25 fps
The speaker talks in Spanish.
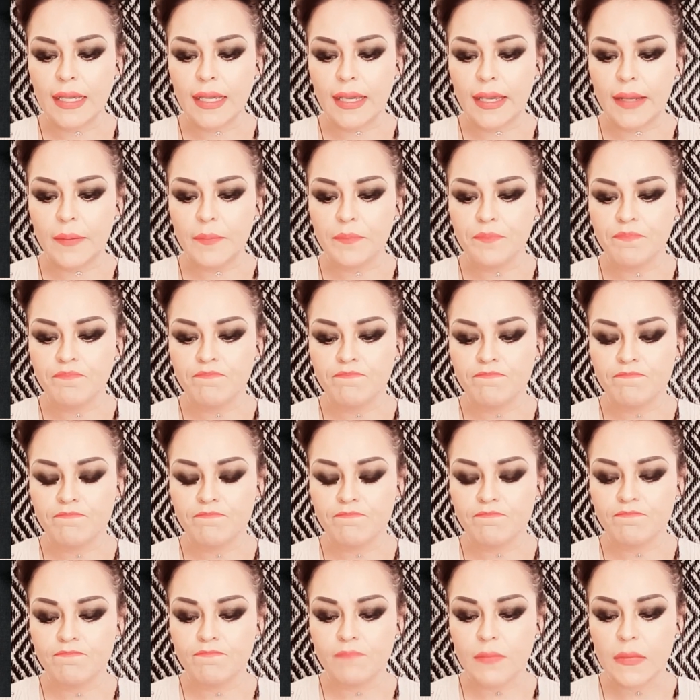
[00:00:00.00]
que
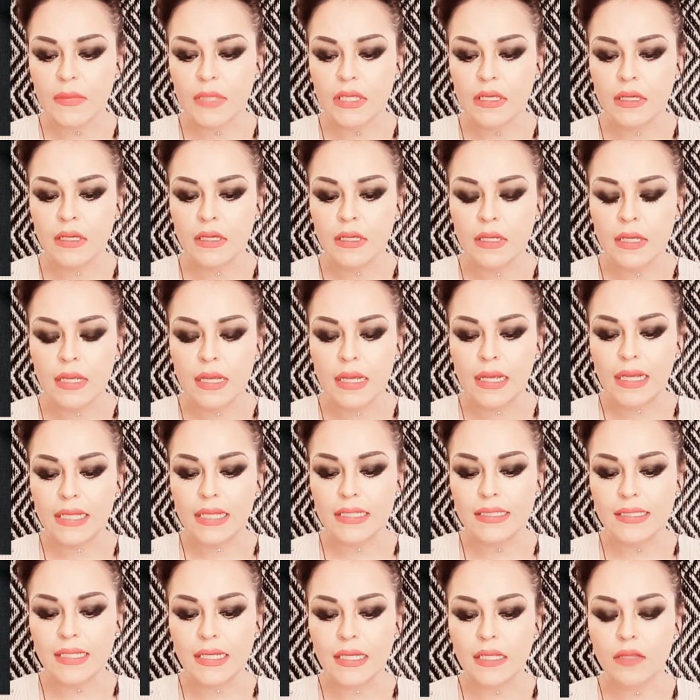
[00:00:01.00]

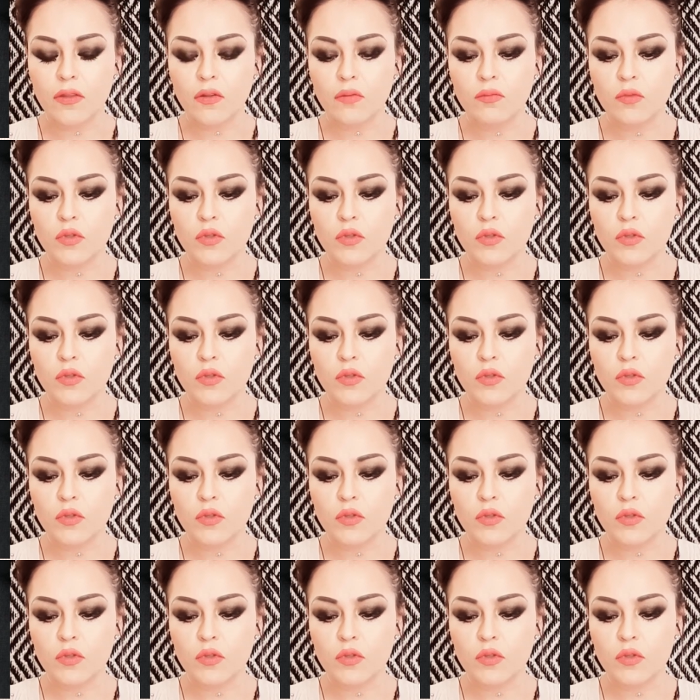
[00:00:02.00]
¿Has tenido